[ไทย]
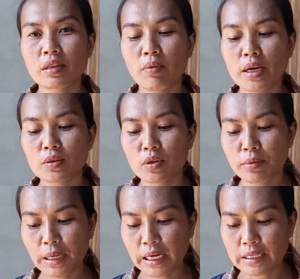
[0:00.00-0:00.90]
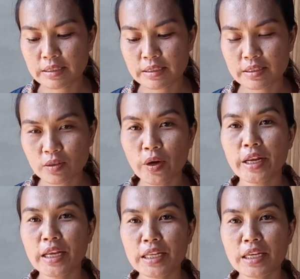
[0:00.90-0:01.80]
แต่ว่าตัวนี้มันก็ชอย
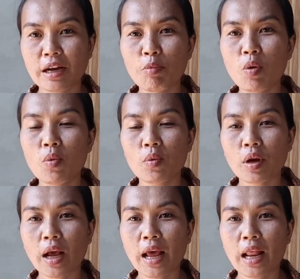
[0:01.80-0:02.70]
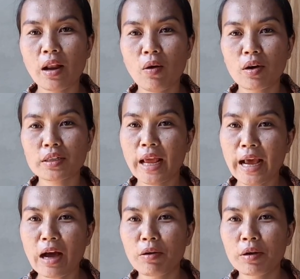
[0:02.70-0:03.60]
ได้ดีกับ่กาลอง
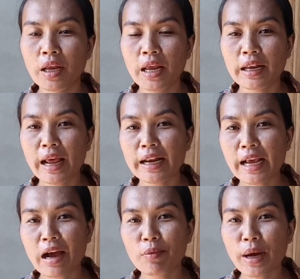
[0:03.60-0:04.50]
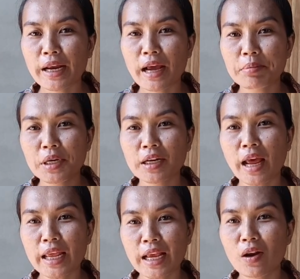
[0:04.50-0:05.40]
ถ้าเขาถ้าได้เข้ามาทางเมือง
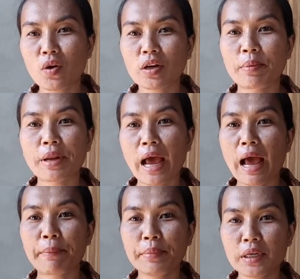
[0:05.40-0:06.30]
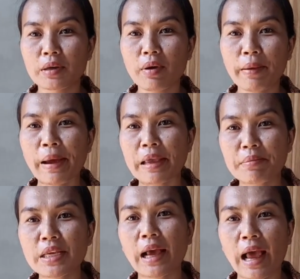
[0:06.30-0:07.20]
ไทยก็ลองถามถามเบิ่งว่าไผ
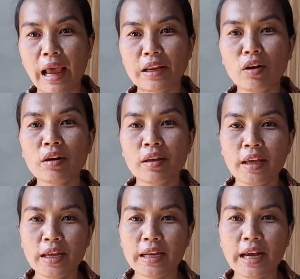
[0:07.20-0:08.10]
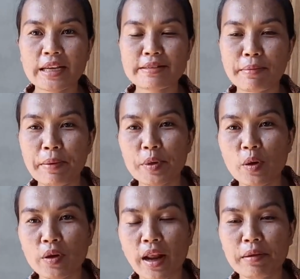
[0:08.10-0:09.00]
มีขายเนาะนะคะสำหรับ
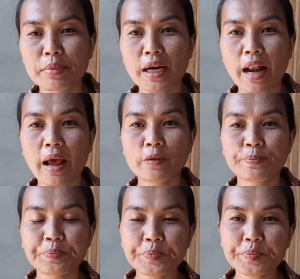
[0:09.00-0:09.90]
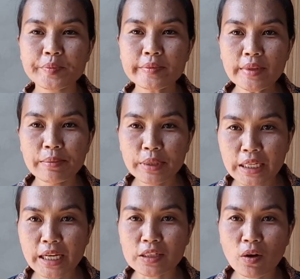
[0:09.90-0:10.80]
พี่น้องทางเมืองลาว
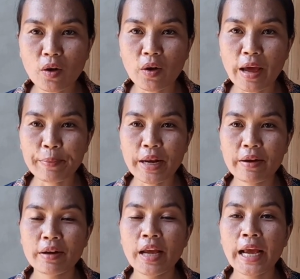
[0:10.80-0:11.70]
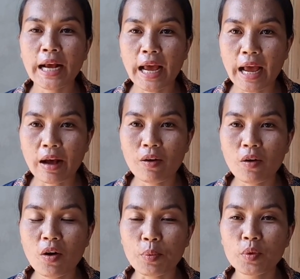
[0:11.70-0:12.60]
มื่อนี้ก็ต้องขอลาไปแล้วกาข
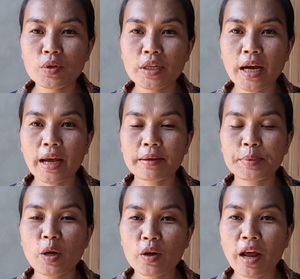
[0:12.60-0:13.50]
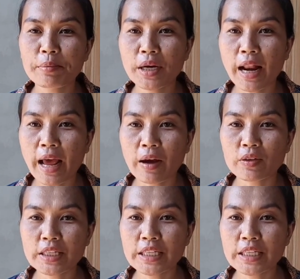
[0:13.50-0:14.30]
อขอบคุณนะคะ พี่น้องทางเมืองลาว